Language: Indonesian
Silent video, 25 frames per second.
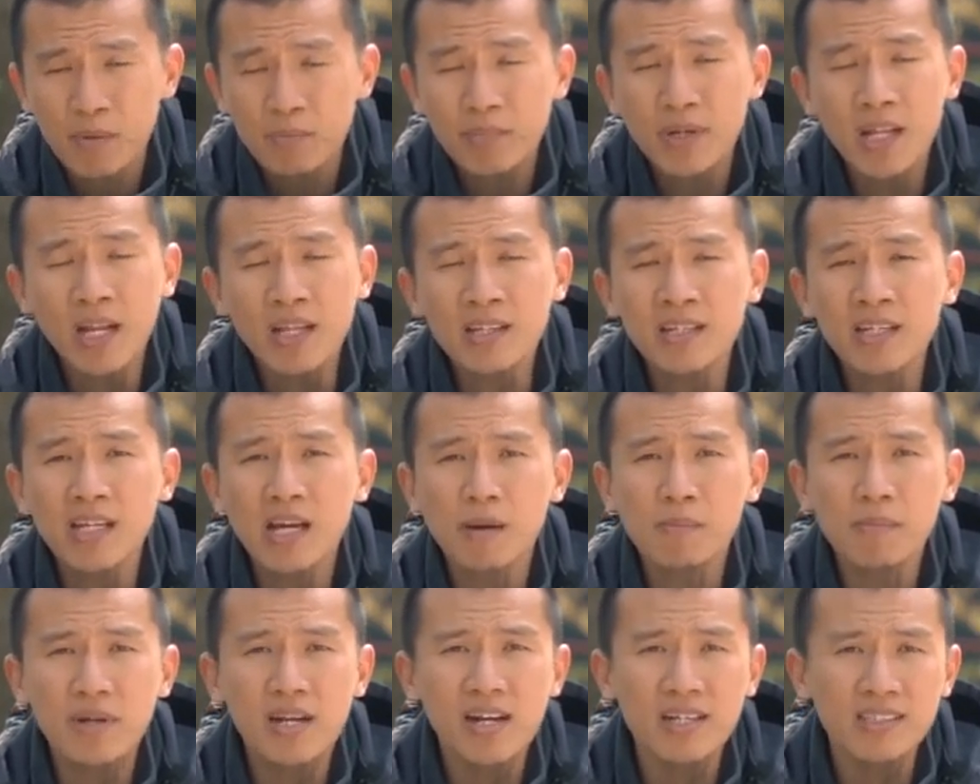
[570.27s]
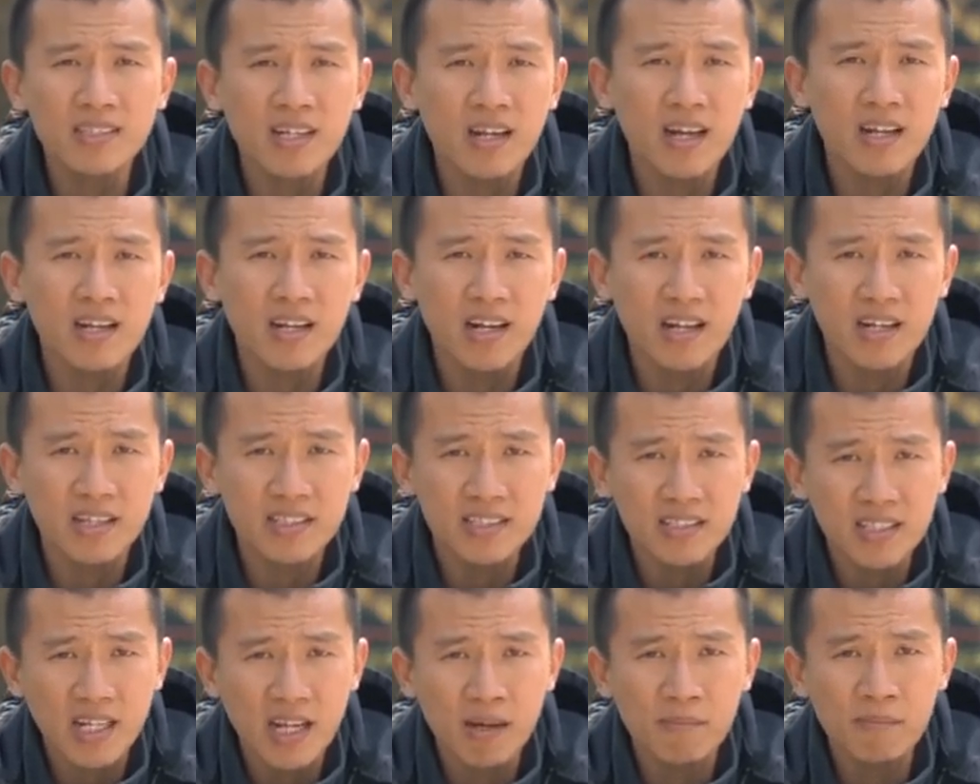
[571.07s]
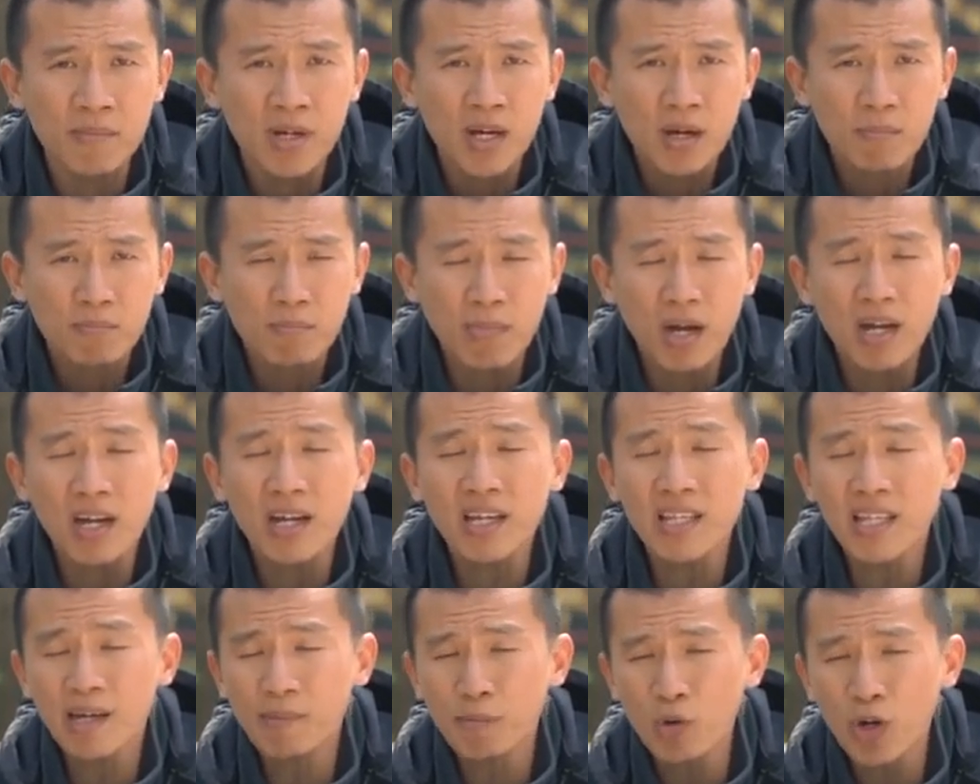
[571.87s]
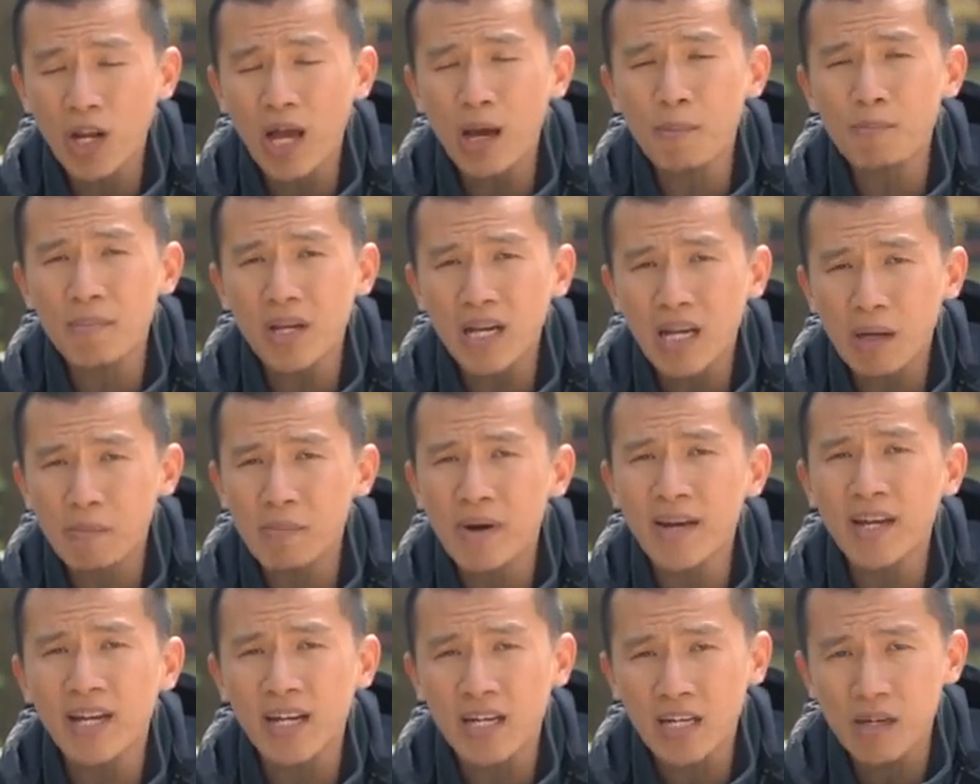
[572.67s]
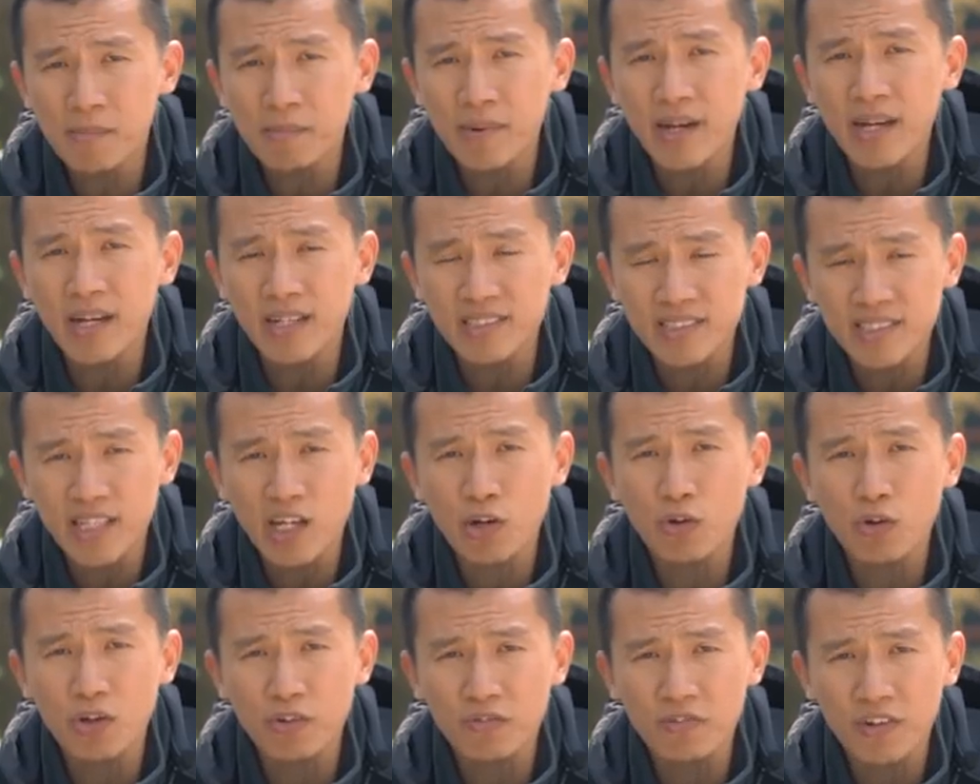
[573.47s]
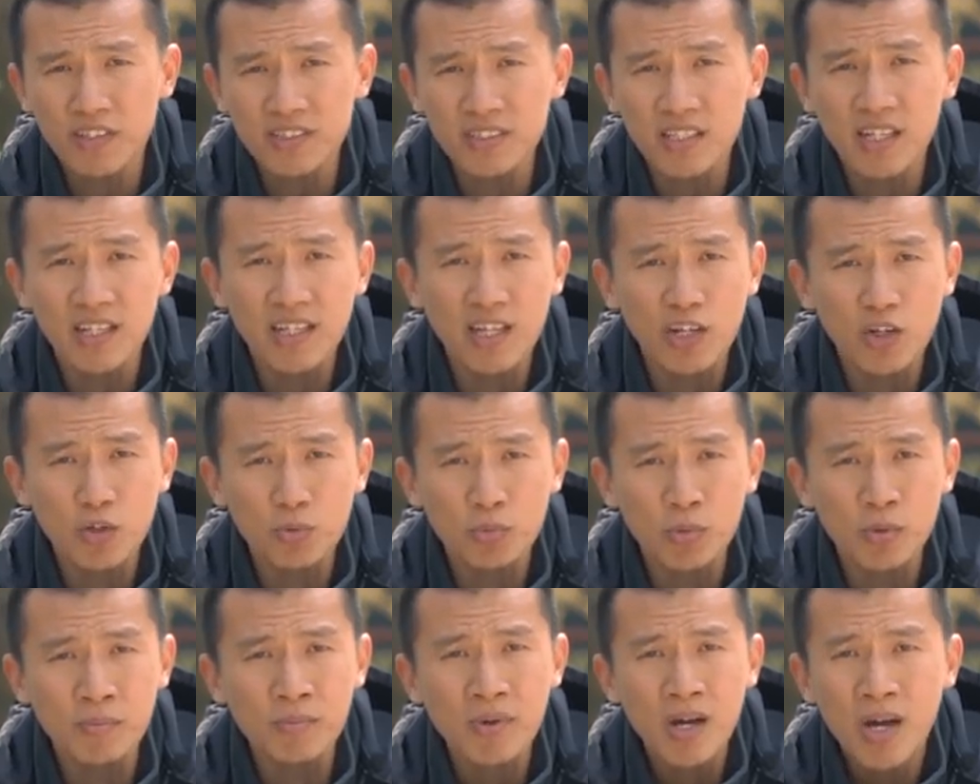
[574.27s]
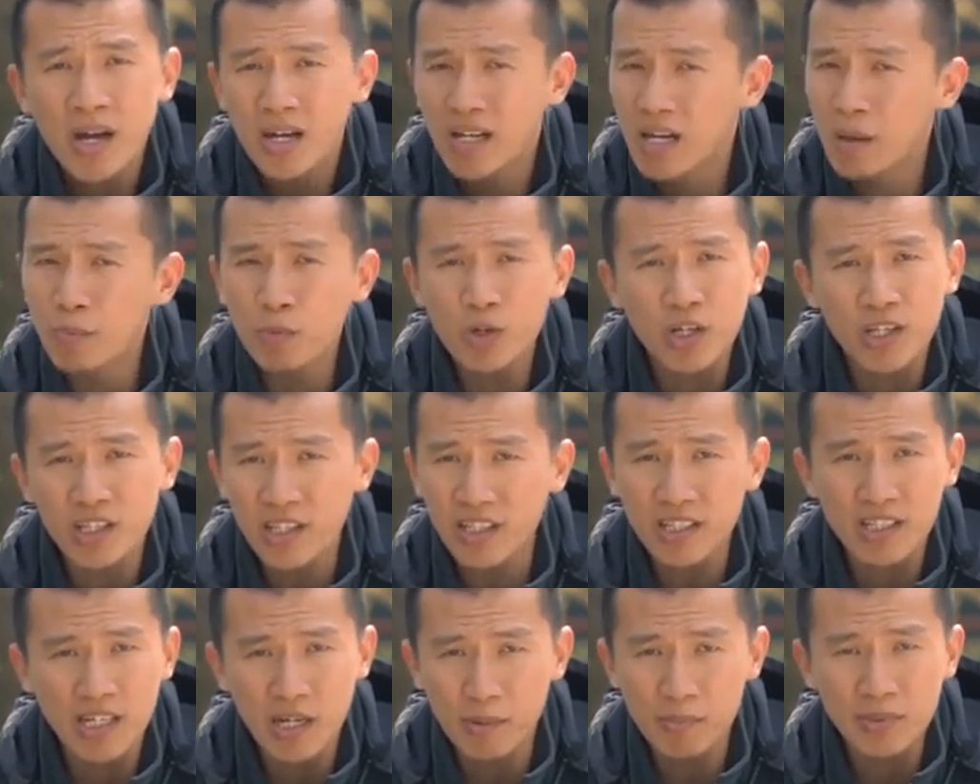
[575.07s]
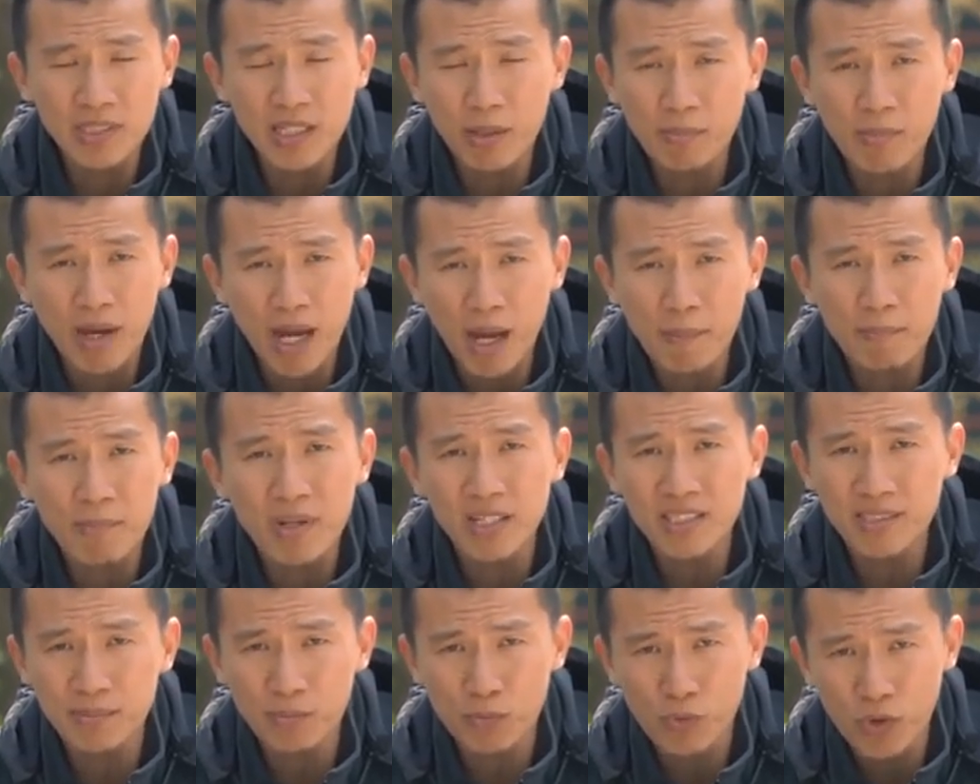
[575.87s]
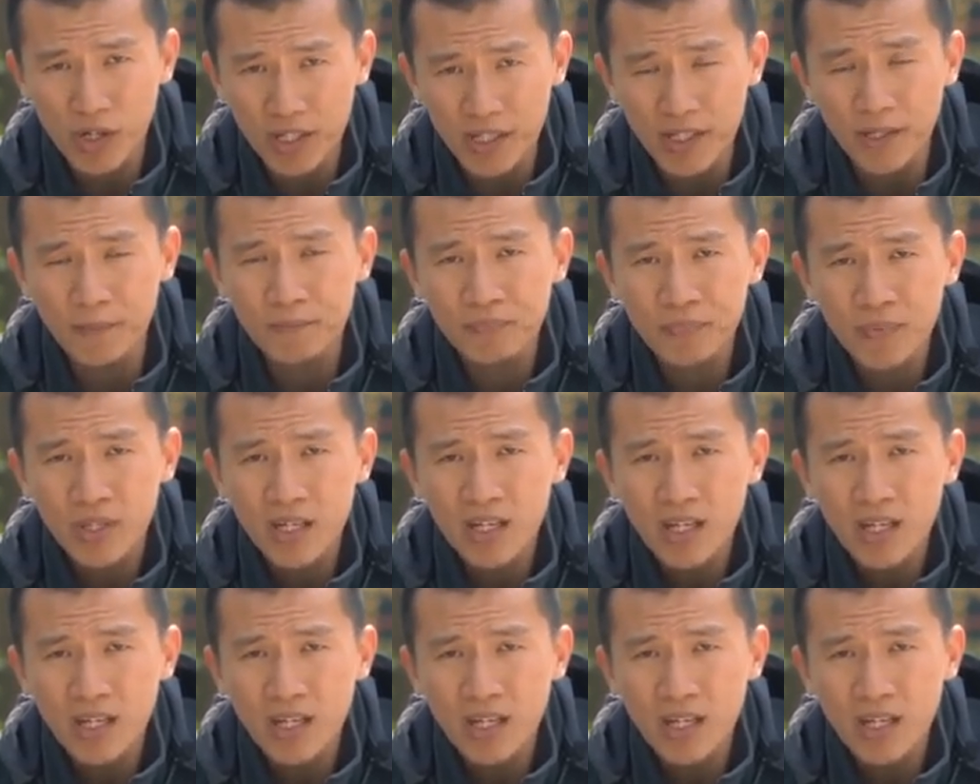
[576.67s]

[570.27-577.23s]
Bila tidak berdasarkan dengan Islam, maka kita boleh ambil kebaikan-kebaikan secara universal dan umum, namun kita tidak bisa mengambil semuanya.